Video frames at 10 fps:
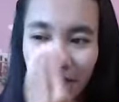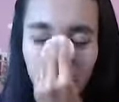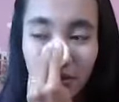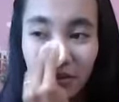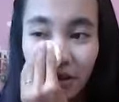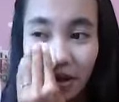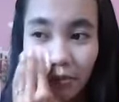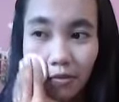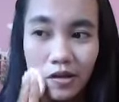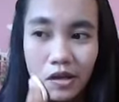itu tuh
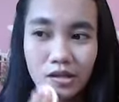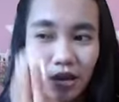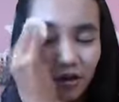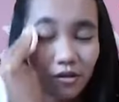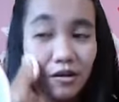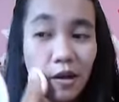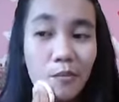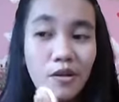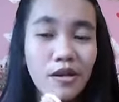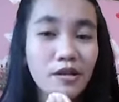nggak boleh nggak
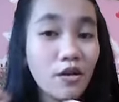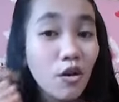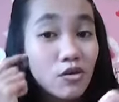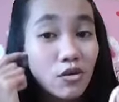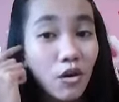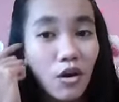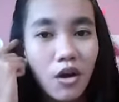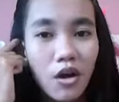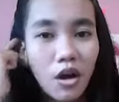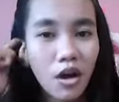boleh digosok
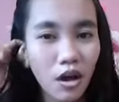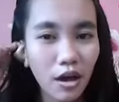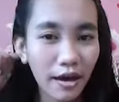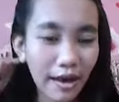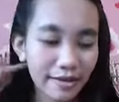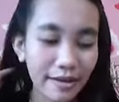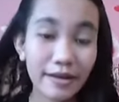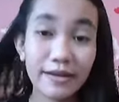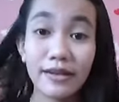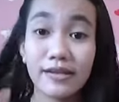
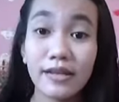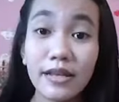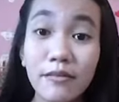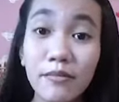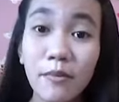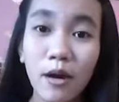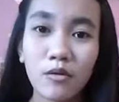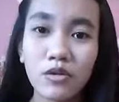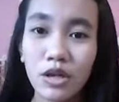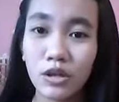katanya sih lebih
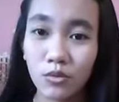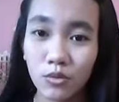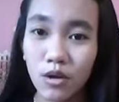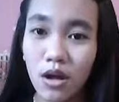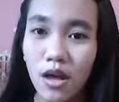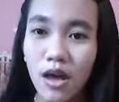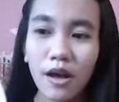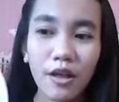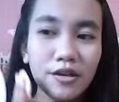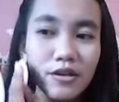bagus itu
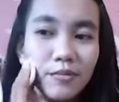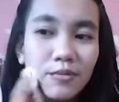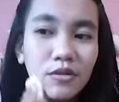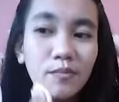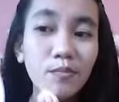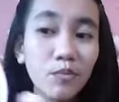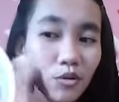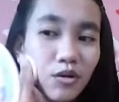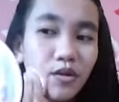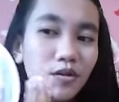kalau ditepuk-tepuk